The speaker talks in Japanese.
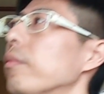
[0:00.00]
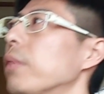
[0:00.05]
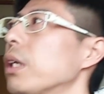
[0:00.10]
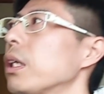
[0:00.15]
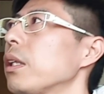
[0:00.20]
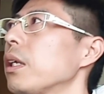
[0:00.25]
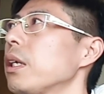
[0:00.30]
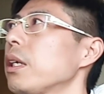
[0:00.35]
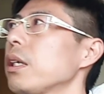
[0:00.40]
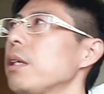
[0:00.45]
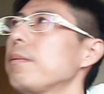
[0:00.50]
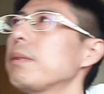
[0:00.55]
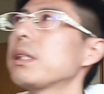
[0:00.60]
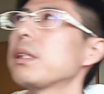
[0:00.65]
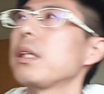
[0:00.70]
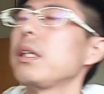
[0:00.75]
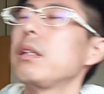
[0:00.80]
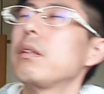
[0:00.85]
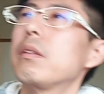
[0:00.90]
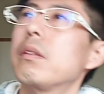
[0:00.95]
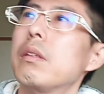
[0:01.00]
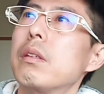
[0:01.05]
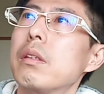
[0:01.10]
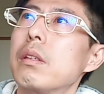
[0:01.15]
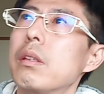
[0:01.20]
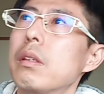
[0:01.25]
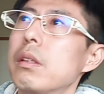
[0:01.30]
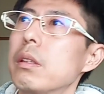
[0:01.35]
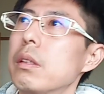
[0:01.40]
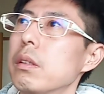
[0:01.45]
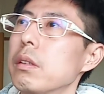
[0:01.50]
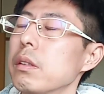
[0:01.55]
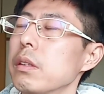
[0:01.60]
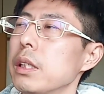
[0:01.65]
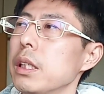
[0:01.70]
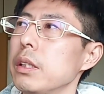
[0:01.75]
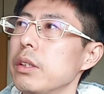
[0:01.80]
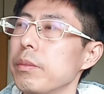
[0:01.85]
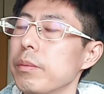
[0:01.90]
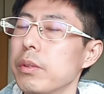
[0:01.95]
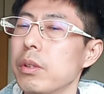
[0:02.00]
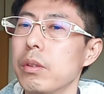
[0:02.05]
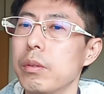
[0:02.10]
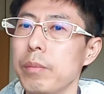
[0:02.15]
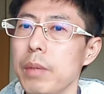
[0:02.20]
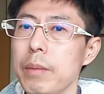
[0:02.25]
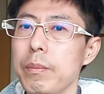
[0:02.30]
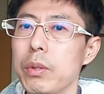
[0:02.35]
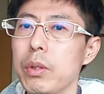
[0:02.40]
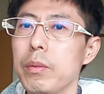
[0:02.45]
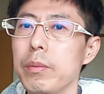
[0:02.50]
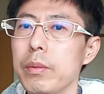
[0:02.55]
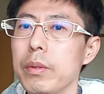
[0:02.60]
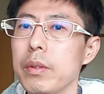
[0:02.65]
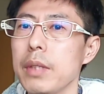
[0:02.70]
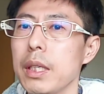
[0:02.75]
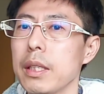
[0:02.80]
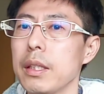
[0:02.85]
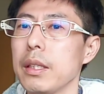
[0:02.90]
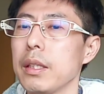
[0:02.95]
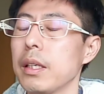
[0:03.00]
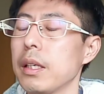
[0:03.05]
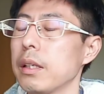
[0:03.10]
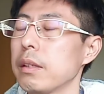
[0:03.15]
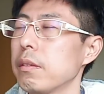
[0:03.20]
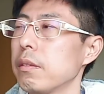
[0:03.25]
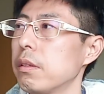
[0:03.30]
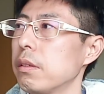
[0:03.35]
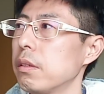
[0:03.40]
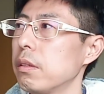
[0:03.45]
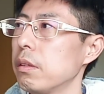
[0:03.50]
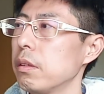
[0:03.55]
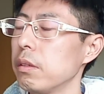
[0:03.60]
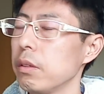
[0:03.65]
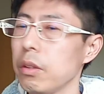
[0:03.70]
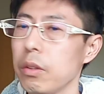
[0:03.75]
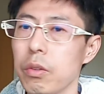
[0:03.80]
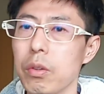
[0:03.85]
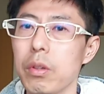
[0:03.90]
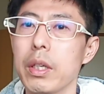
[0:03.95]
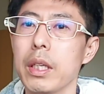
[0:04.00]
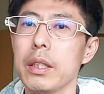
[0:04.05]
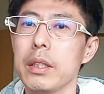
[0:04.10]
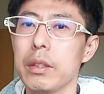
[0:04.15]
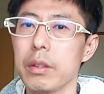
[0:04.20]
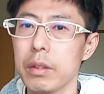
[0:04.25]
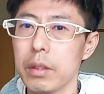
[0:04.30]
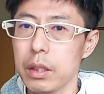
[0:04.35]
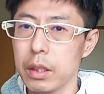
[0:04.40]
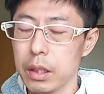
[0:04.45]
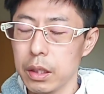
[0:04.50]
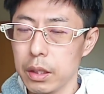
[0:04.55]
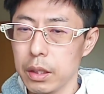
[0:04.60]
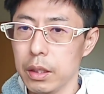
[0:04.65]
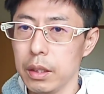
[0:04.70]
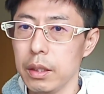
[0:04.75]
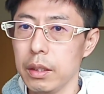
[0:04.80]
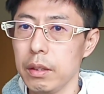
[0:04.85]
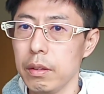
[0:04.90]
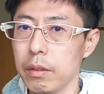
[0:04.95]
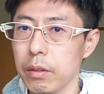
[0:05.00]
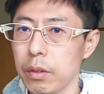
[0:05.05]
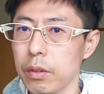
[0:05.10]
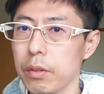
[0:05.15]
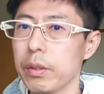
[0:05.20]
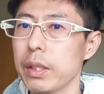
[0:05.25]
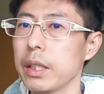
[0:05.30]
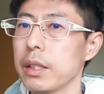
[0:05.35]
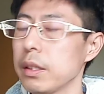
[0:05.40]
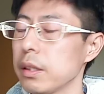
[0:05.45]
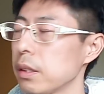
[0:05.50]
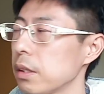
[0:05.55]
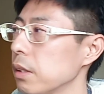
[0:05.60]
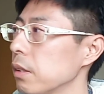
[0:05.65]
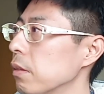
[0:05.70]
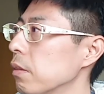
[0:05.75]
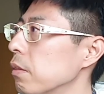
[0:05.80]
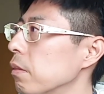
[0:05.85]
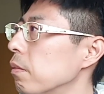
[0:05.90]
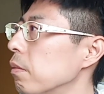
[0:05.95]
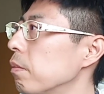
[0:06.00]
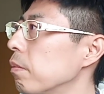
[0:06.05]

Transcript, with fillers: まあ、田中将大選手も、まあ、もともとはね、あの、兵庫県出身の人なんですよ。